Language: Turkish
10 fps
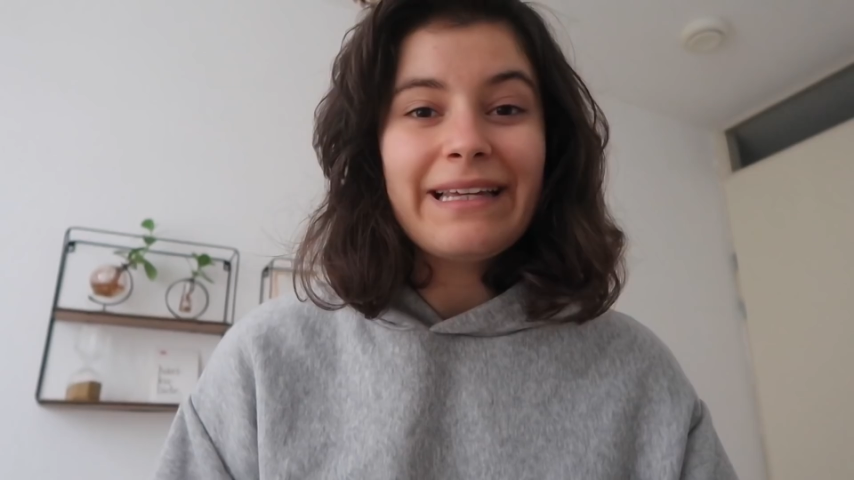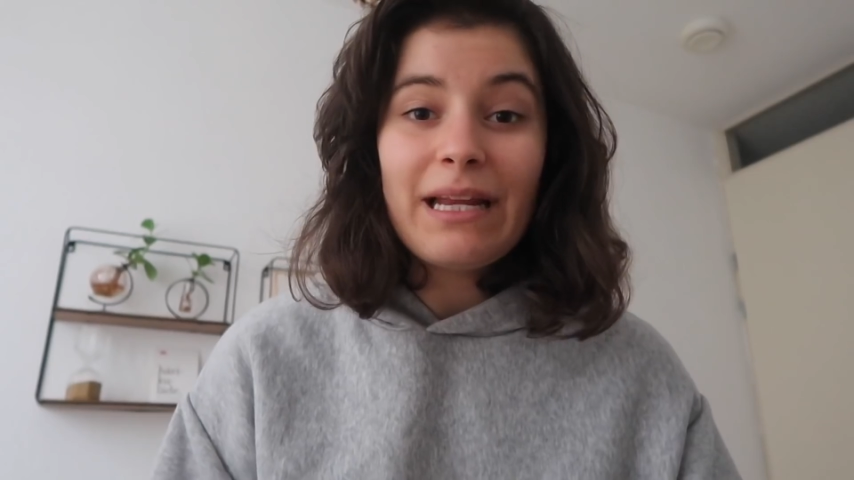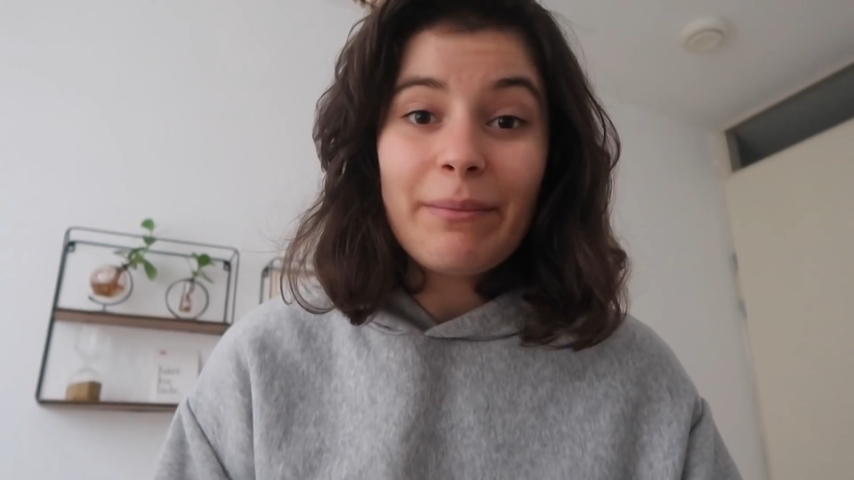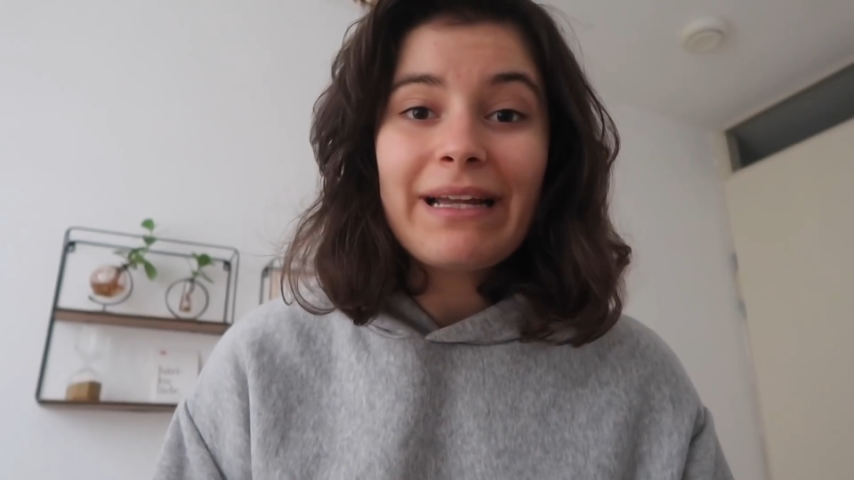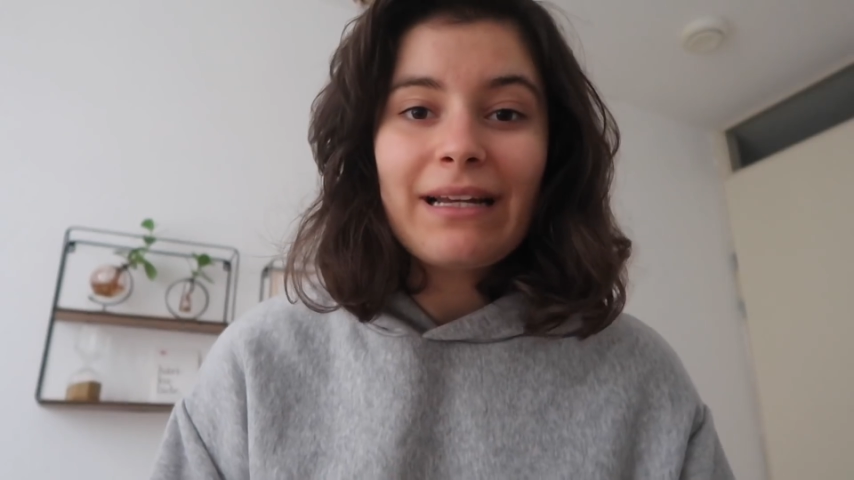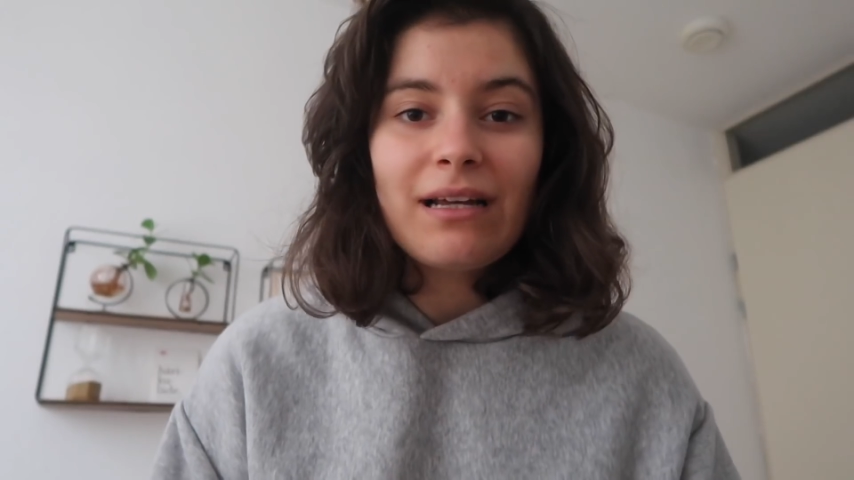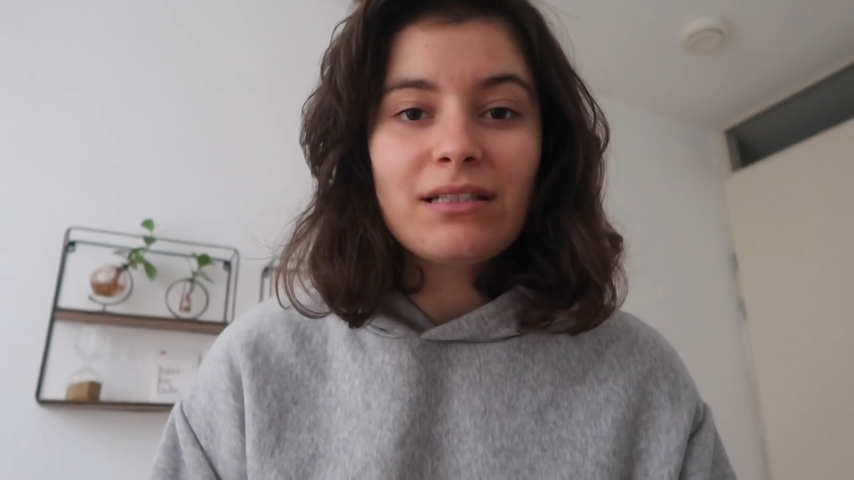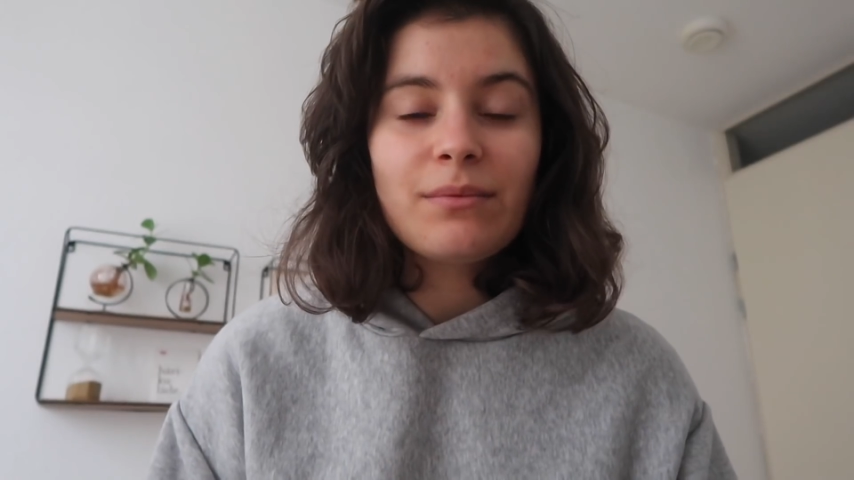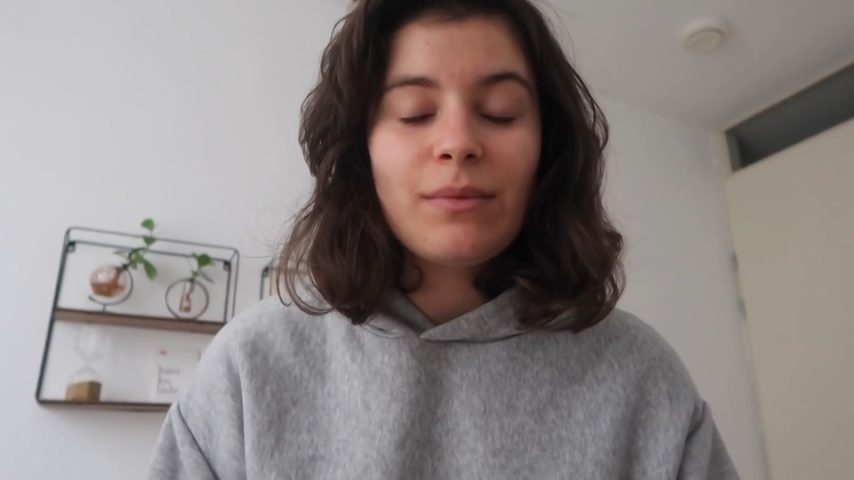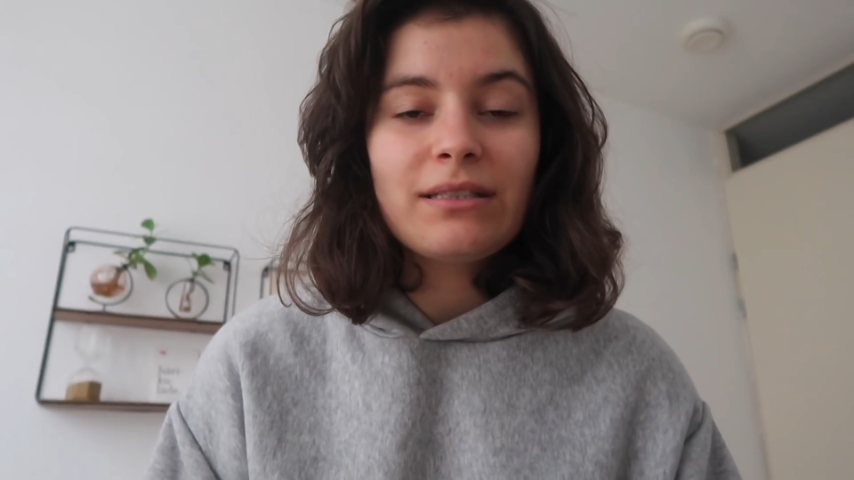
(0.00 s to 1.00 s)
Denemek
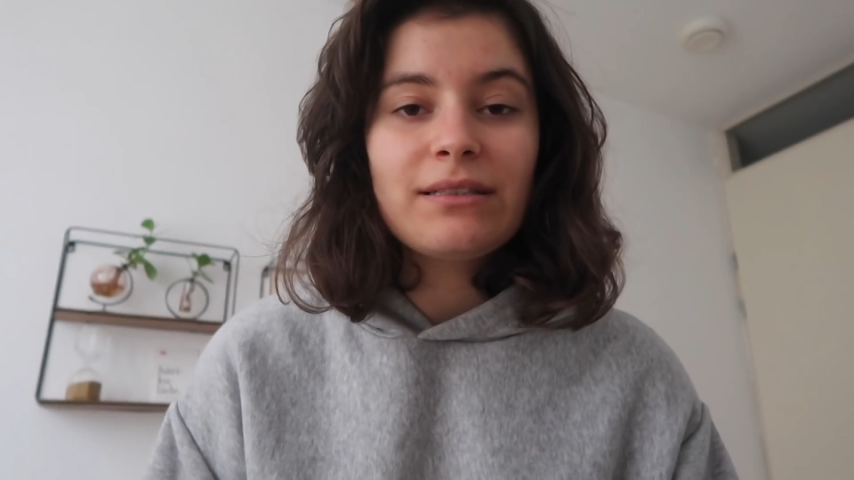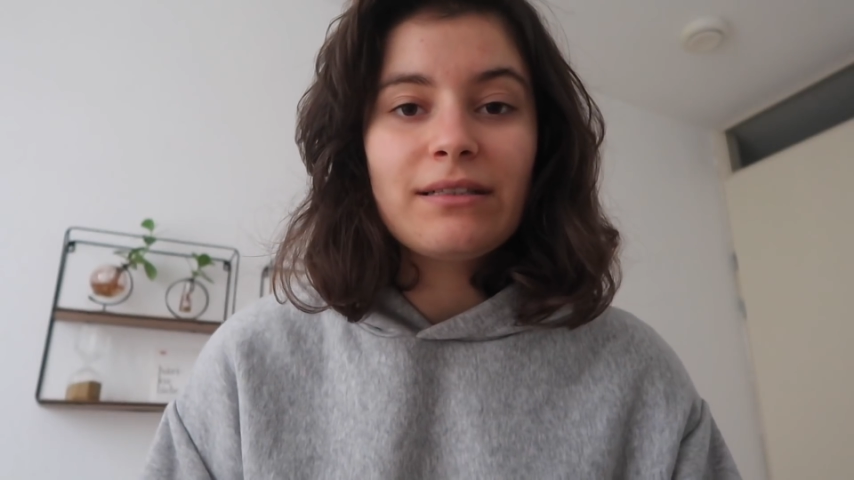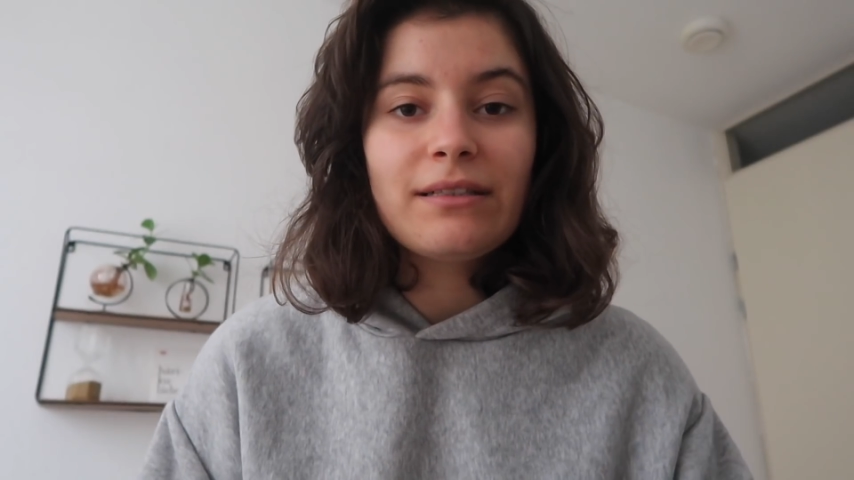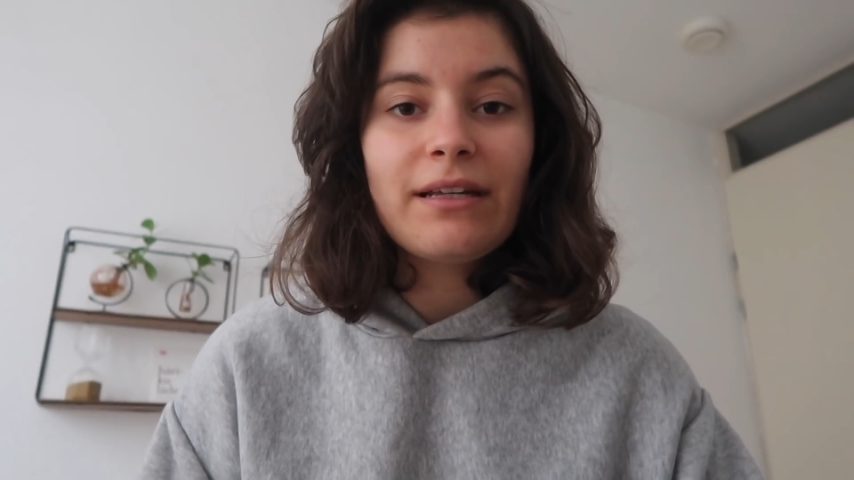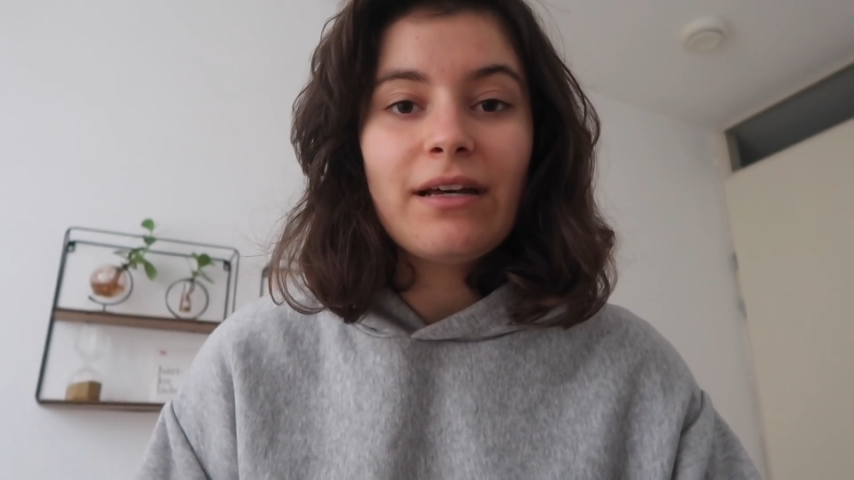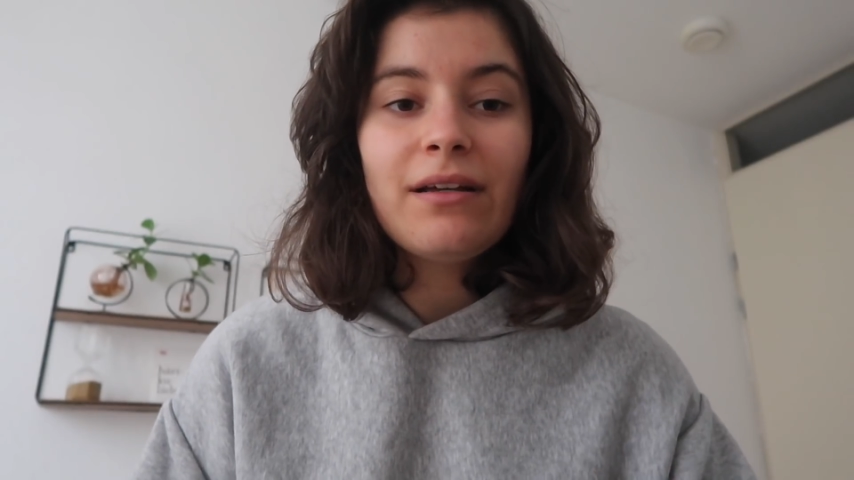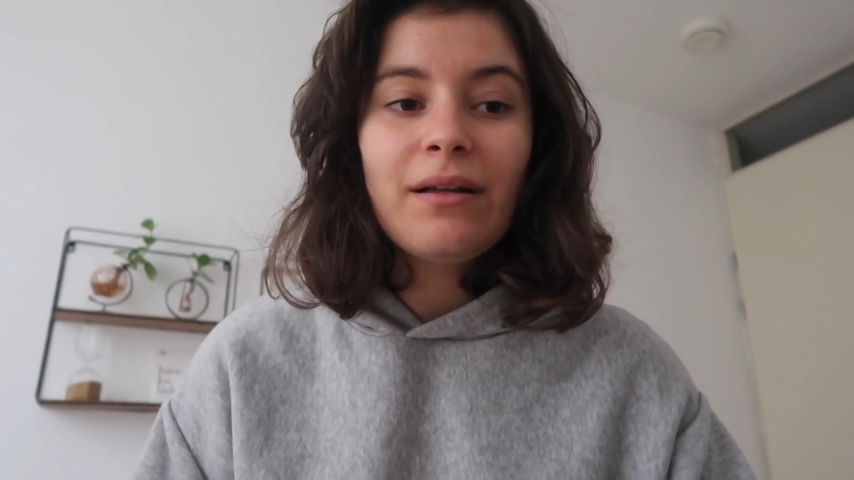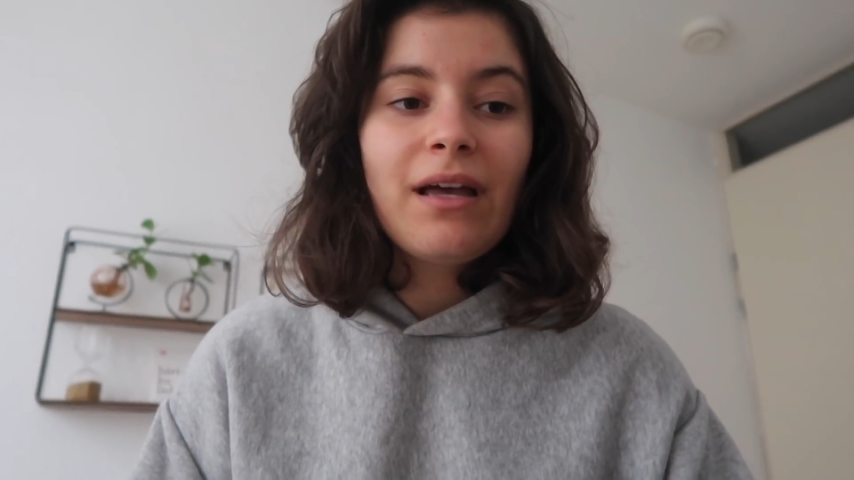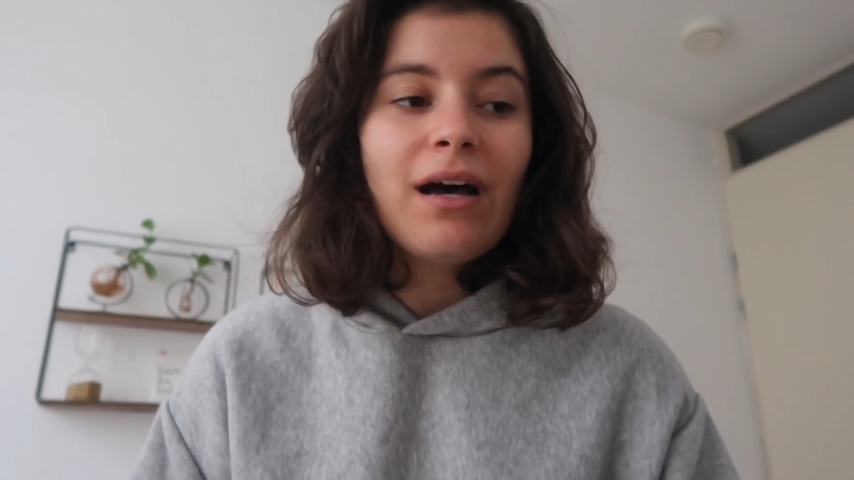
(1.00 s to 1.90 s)
lazım aslında